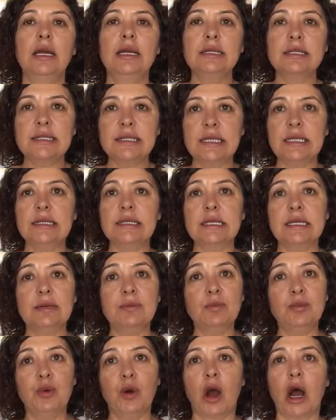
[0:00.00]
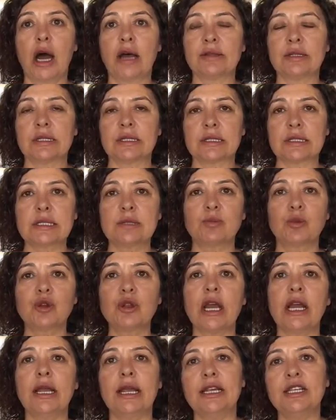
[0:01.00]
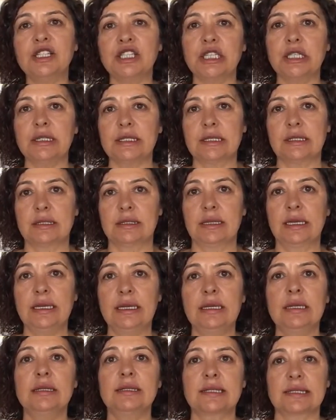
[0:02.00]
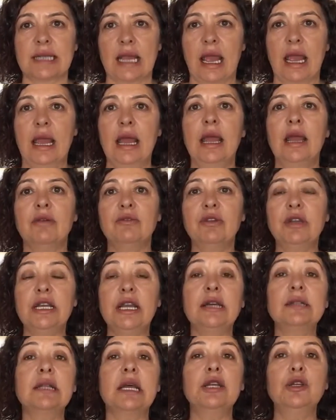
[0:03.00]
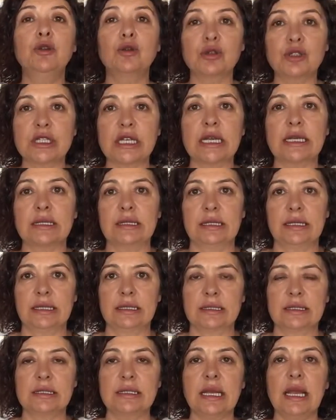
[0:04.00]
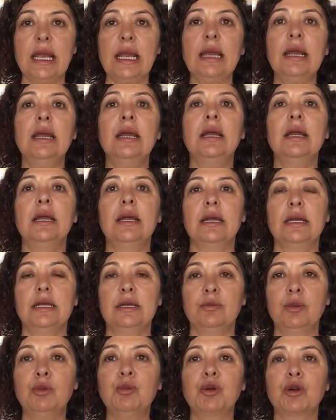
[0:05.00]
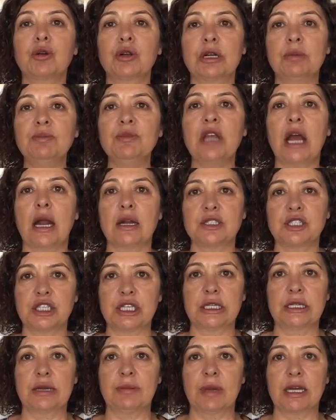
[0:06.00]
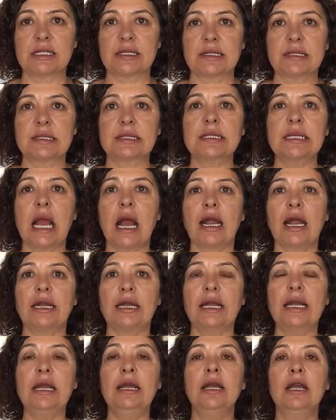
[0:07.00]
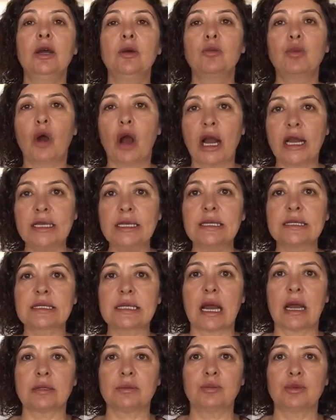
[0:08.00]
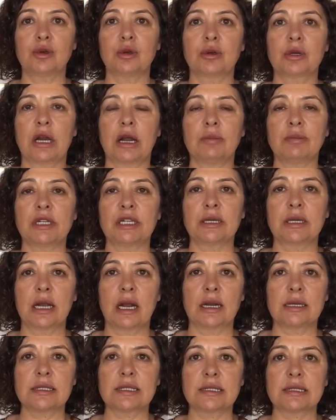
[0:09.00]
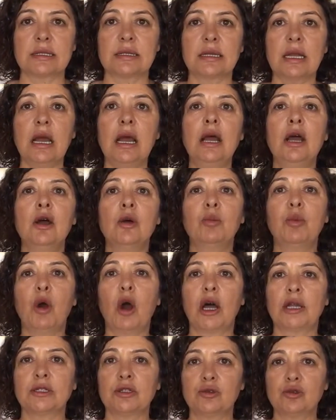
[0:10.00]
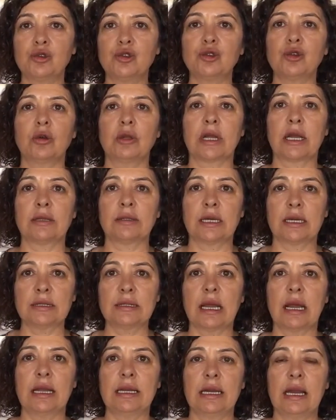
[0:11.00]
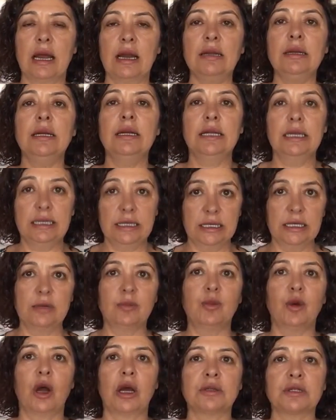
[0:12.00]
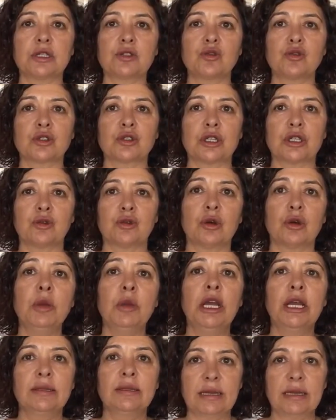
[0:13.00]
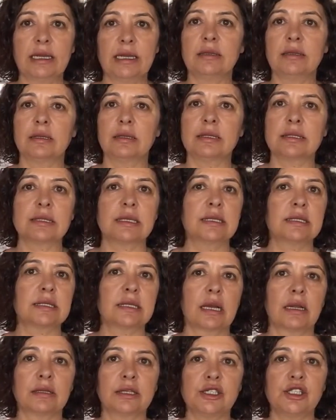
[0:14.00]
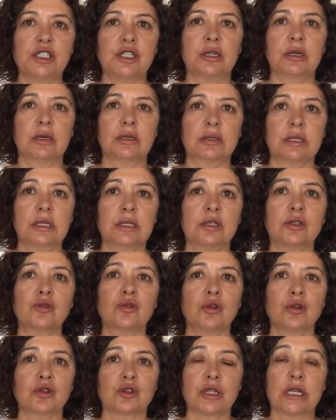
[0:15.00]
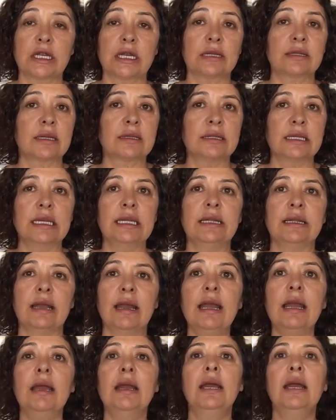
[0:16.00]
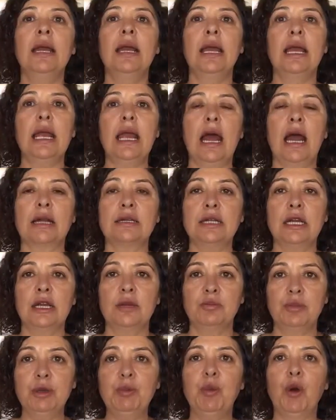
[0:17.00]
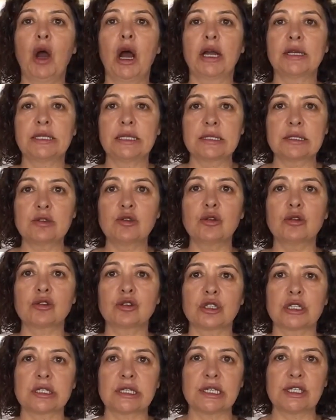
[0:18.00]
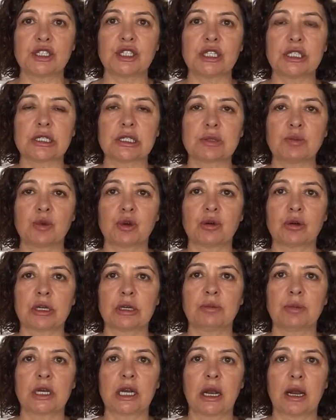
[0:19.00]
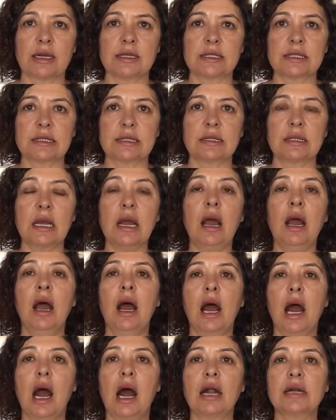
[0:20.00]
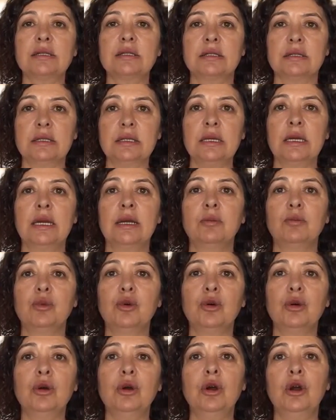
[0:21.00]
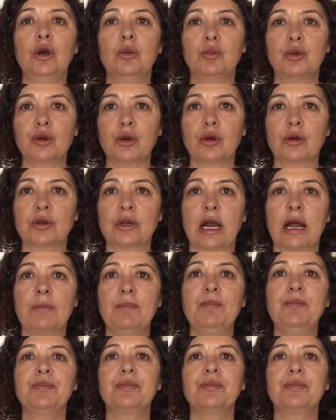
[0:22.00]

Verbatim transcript: sizin puanınız buna eşit değilse ve ya da yüksek değilse e, bu programı tercih edemezsiniz. Yani puan yazan programların karşısında puanı düşük olan adaylar, ilgili puanda söz ediyorum, TYT'de, sayısalda, eşit ağırlıkta ya da sözde ya da dilde eğer bir puan yazıyorsa seçtiğiniz programın karşısında artık bu program